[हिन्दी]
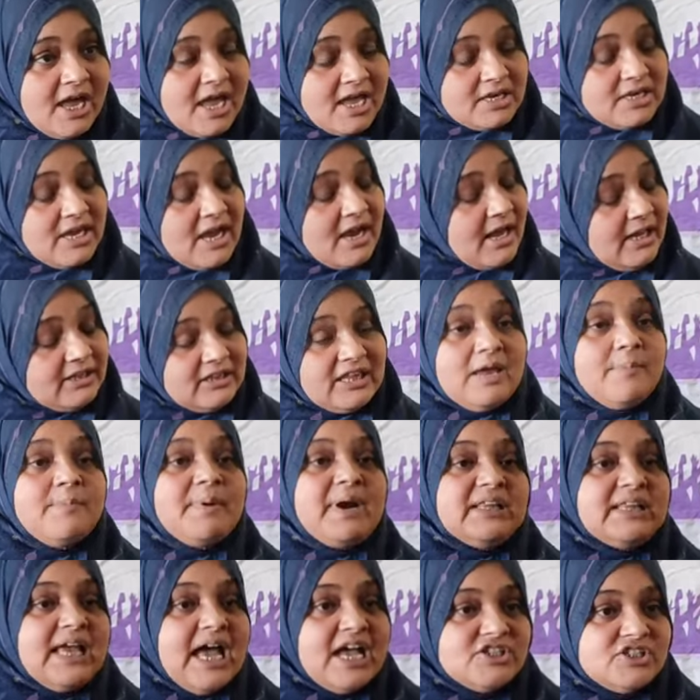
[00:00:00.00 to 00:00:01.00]
ये कतई
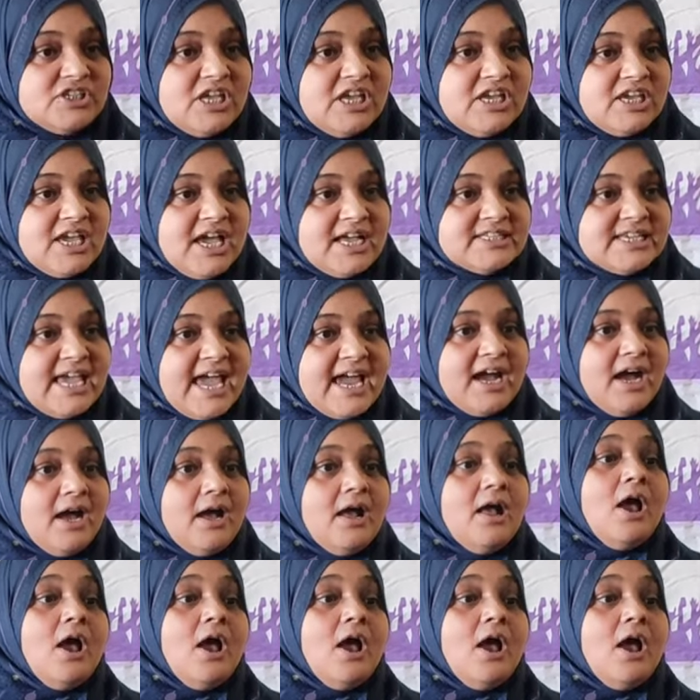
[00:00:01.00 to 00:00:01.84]
बर्दाश्त नहीं किया जाएगा